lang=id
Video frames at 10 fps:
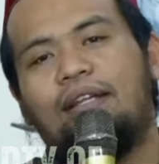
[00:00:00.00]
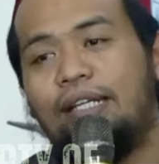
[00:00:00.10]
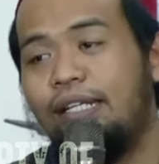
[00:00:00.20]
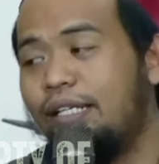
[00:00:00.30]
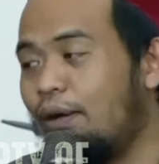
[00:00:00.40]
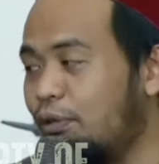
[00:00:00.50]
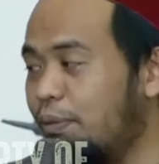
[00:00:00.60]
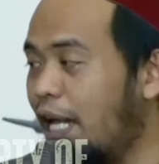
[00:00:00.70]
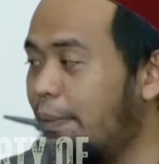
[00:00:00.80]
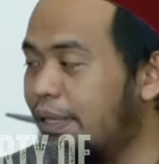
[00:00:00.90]
nah ini
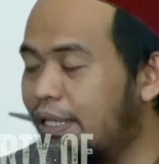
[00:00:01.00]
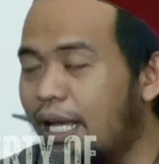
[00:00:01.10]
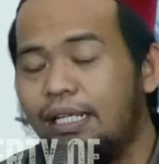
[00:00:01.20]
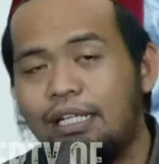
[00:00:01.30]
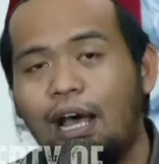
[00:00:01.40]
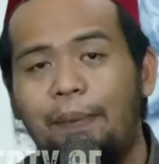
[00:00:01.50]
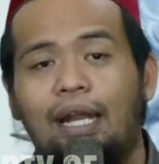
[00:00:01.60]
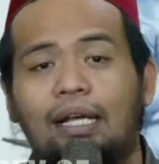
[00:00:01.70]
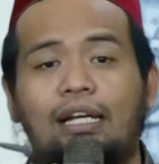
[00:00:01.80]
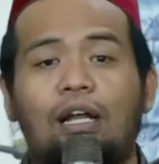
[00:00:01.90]

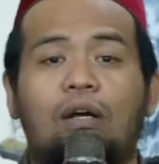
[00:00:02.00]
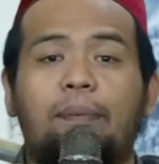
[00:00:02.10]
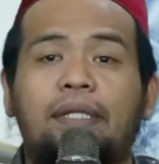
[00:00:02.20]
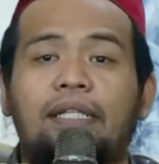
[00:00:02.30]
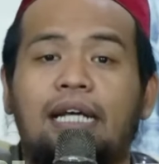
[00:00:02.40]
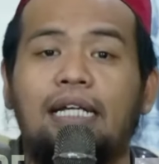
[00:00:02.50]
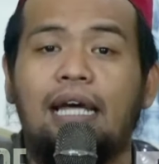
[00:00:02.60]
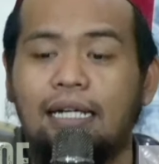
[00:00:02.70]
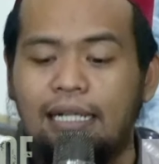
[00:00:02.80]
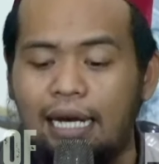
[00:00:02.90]
apalagi kalau kepentingan
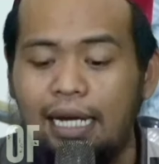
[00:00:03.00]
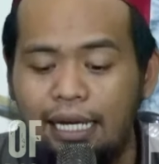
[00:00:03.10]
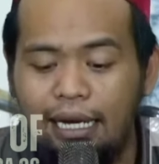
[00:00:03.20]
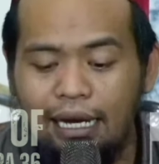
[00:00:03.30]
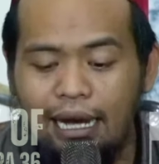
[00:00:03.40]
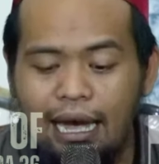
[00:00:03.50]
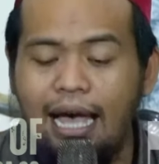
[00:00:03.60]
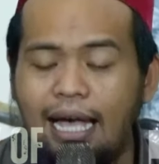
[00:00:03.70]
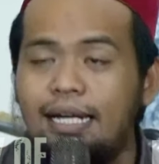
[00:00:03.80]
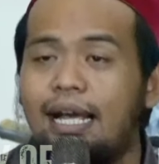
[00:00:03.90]
aga
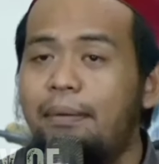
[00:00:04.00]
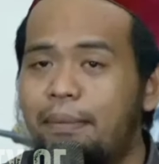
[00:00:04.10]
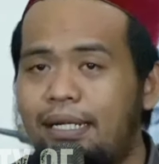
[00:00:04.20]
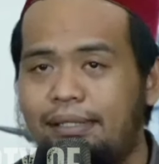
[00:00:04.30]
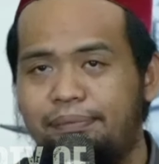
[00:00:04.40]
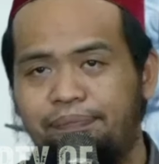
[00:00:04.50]
agama